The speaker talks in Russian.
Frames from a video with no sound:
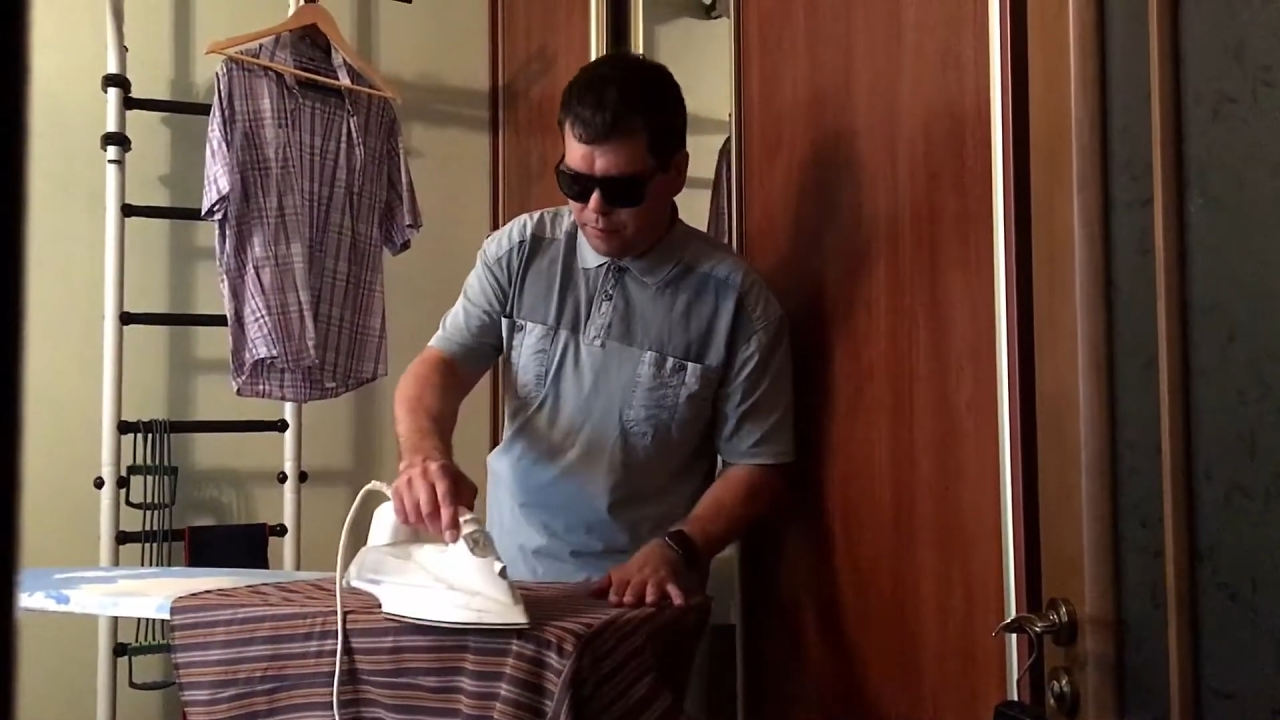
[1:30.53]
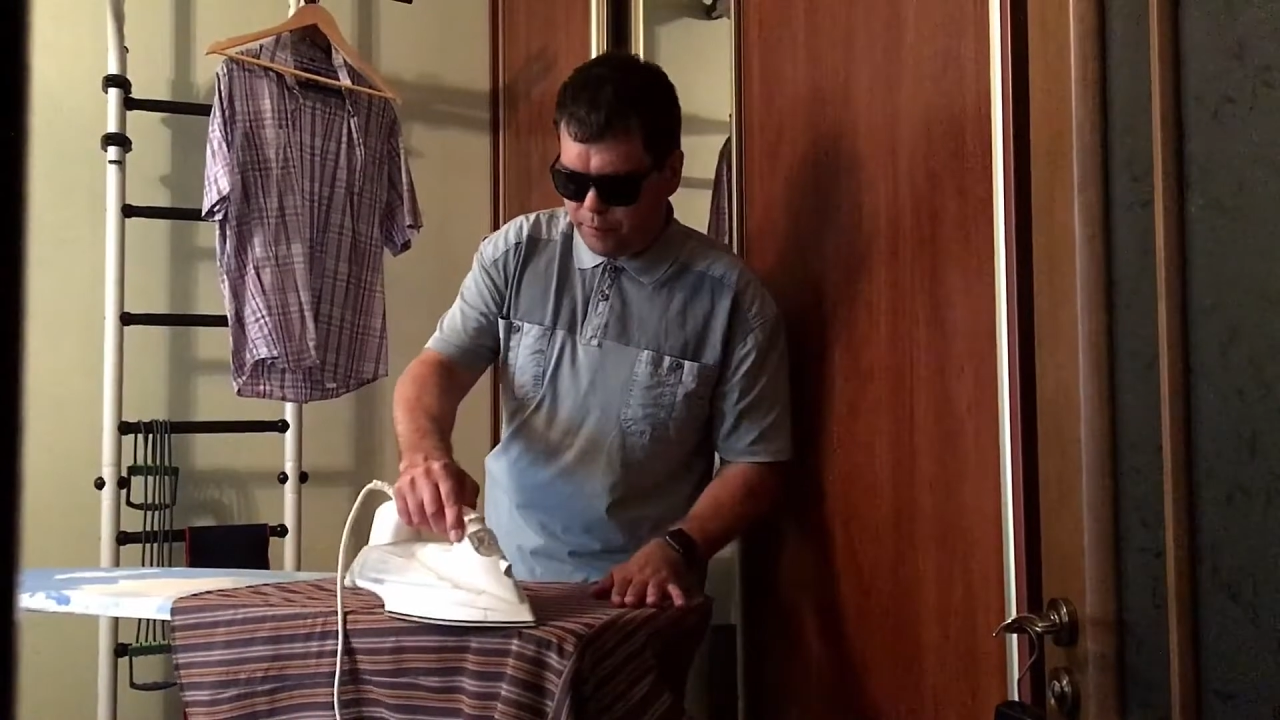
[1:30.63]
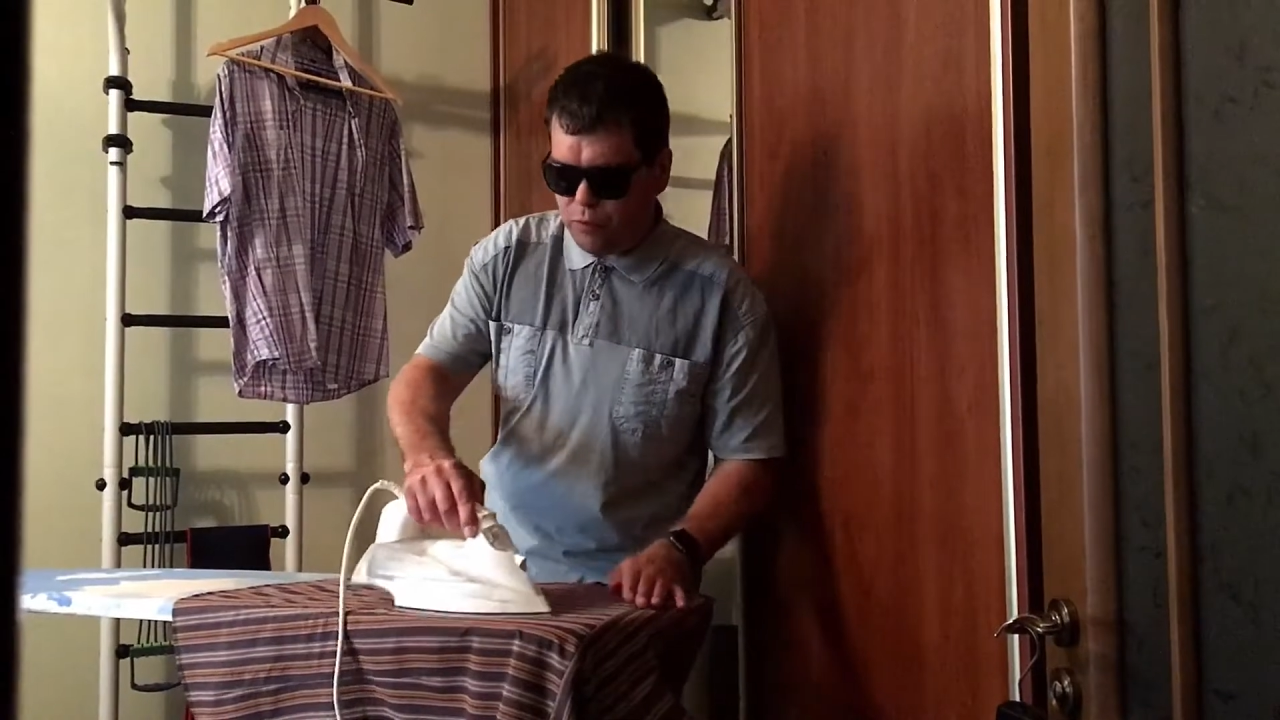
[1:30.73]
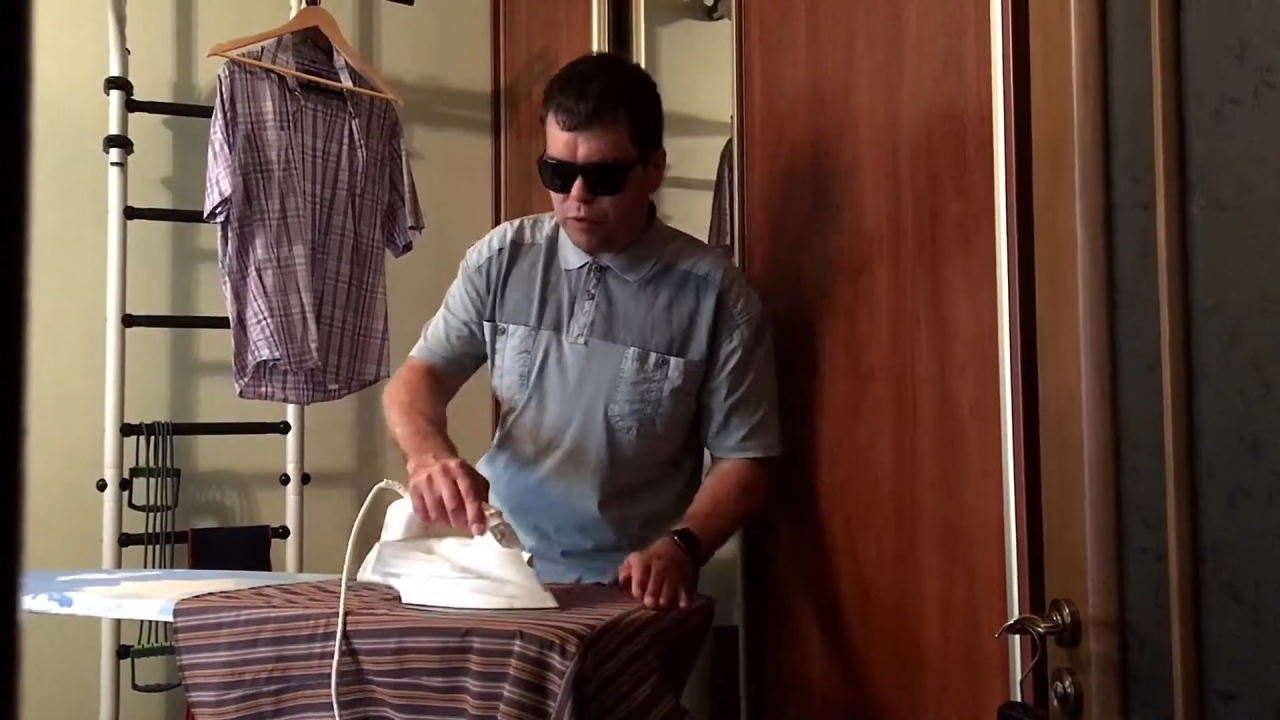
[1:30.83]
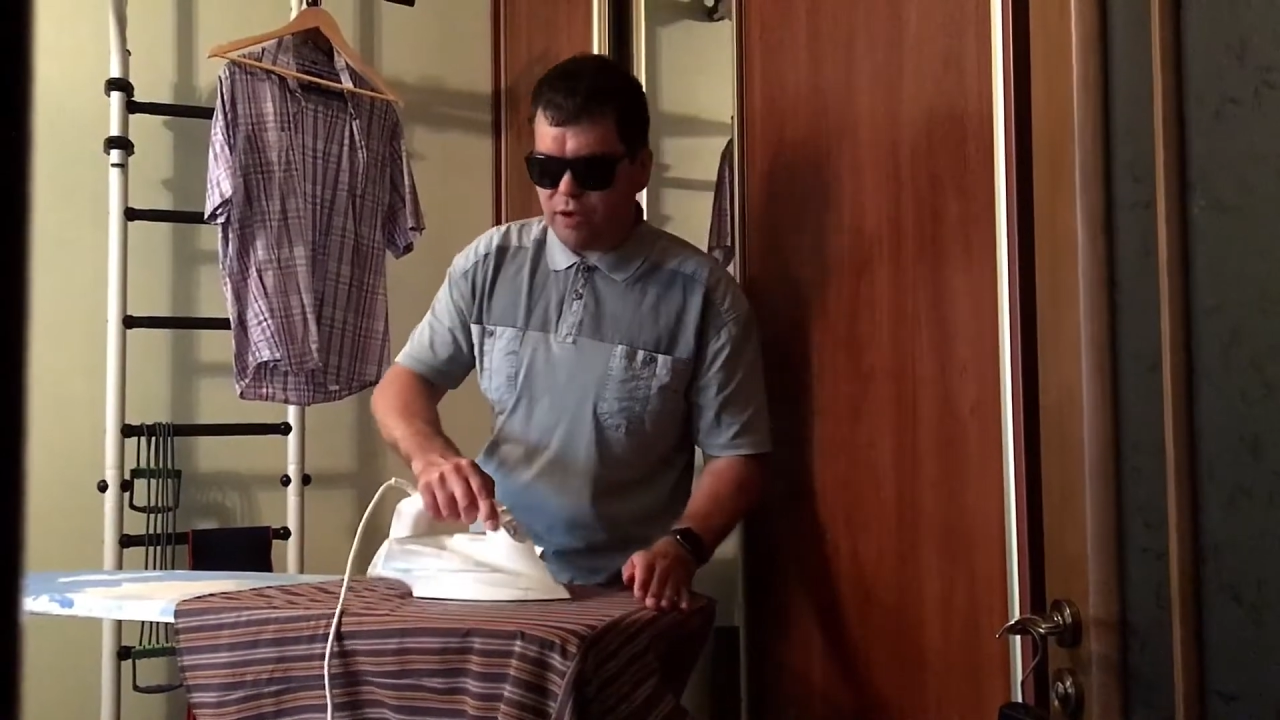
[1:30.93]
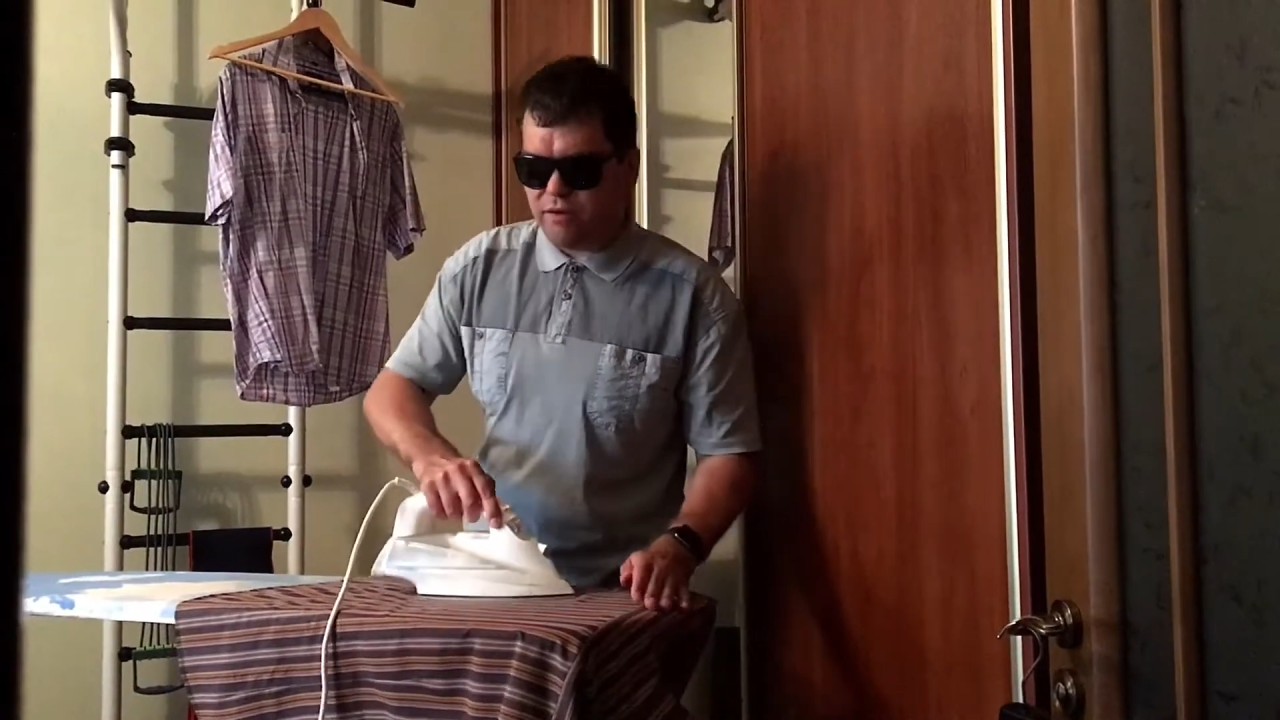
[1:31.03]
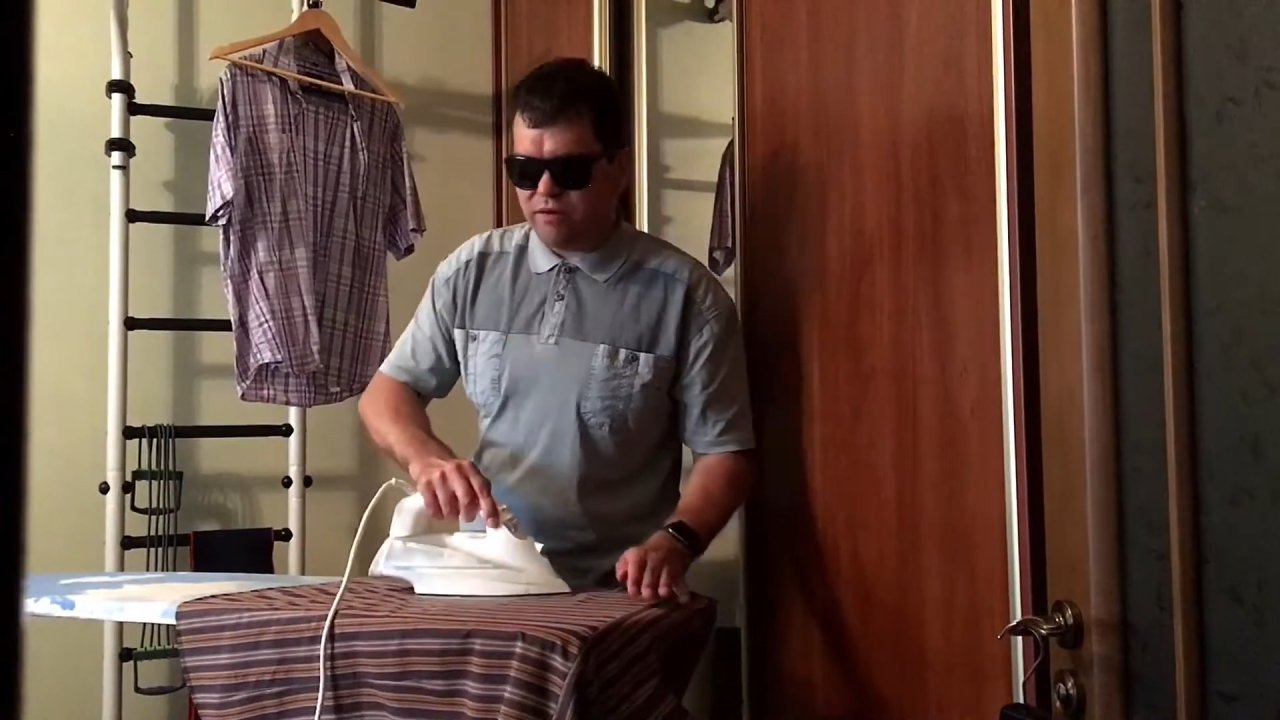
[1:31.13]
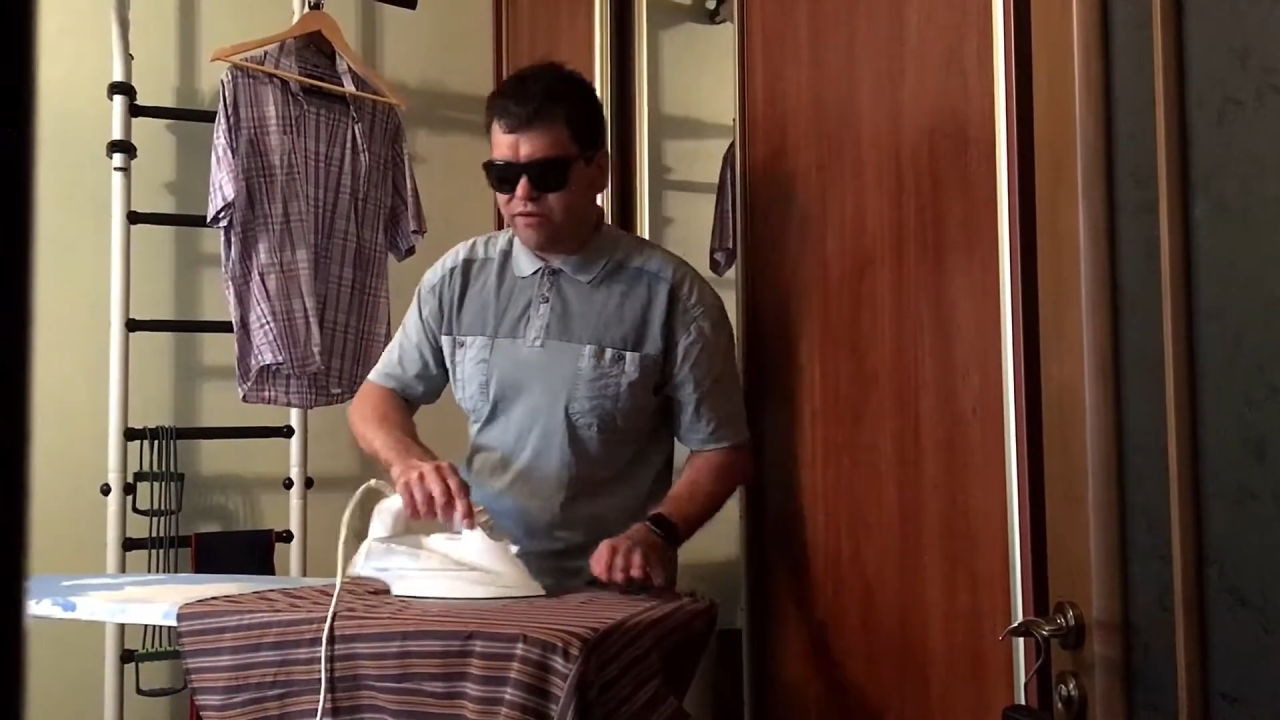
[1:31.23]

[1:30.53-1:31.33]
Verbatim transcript: ну и